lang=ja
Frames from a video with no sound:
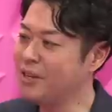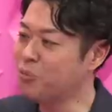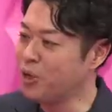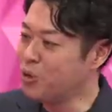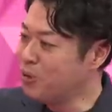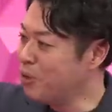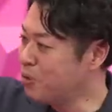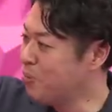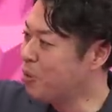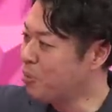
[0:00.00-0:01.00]
でもういろんな
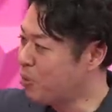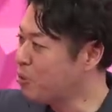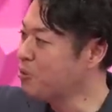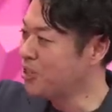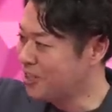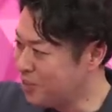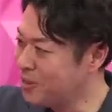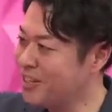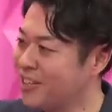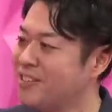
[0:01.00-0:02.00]
ことがボコボコ起こっちゃって
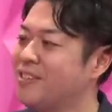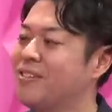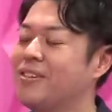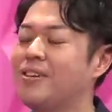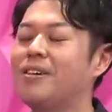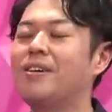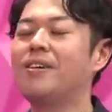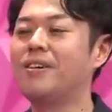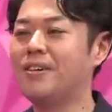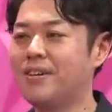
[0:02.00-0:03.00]
るみたいな感じいや
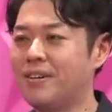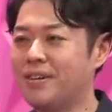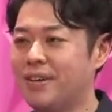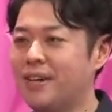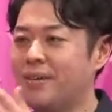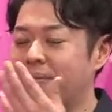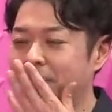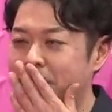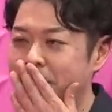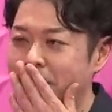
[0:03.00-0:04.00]
だから LL、はい、僕だから